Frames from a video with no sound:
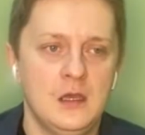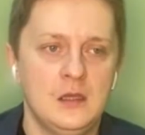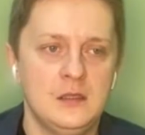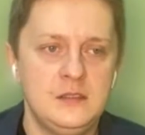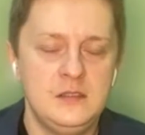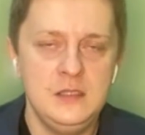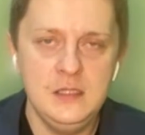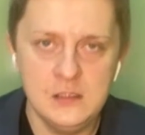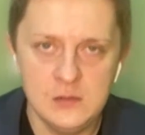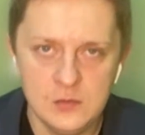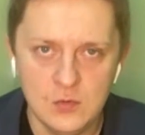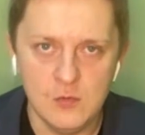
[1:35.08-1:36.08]
а,
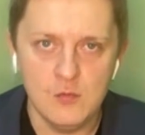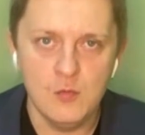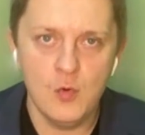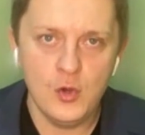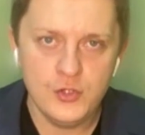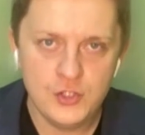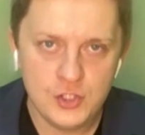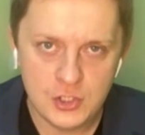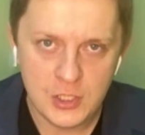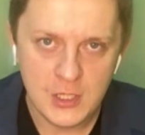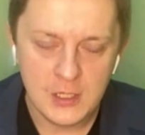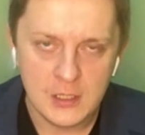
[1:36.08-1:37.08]
силу,
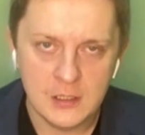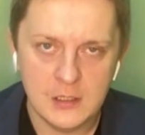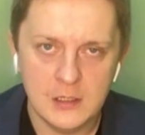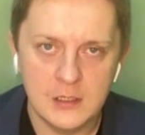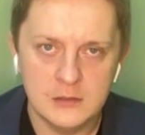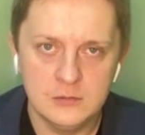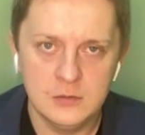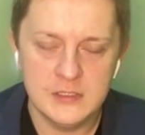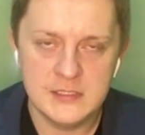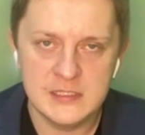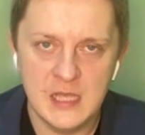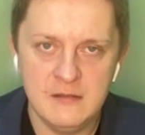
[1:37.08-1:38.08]
мощь, а,
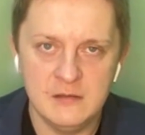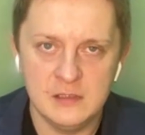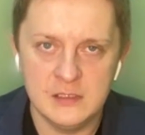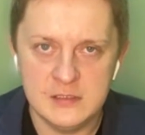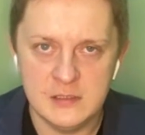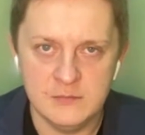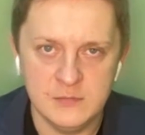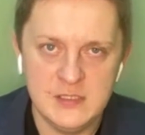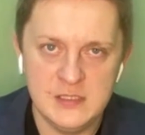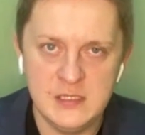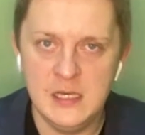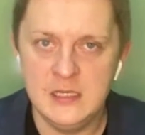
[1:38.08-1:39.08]
которой славилась
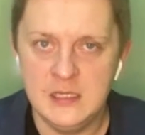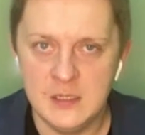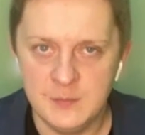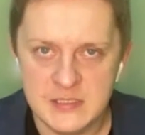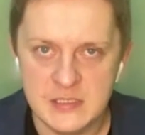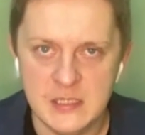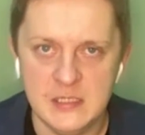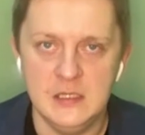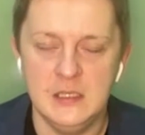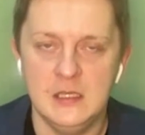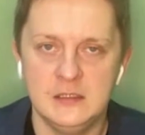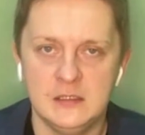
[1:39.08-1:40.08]
там десятилетия
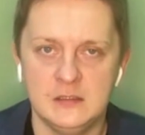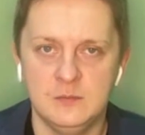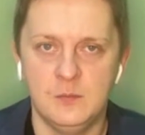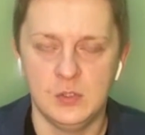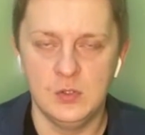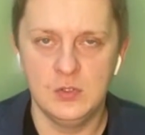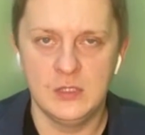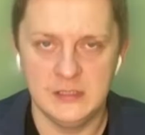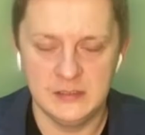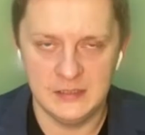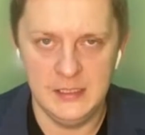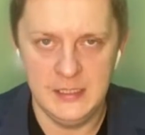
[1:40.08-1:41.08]
последние этот
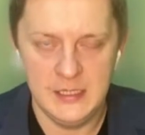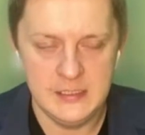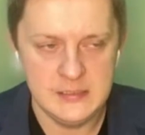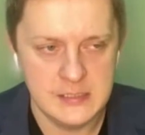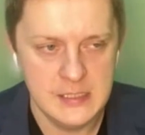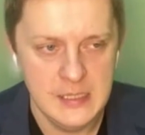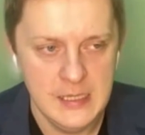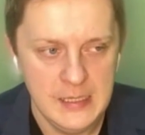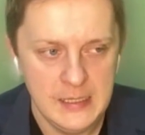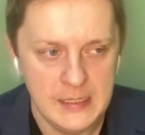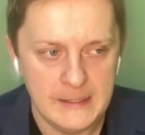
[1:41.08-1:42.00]
блок, этот альянс,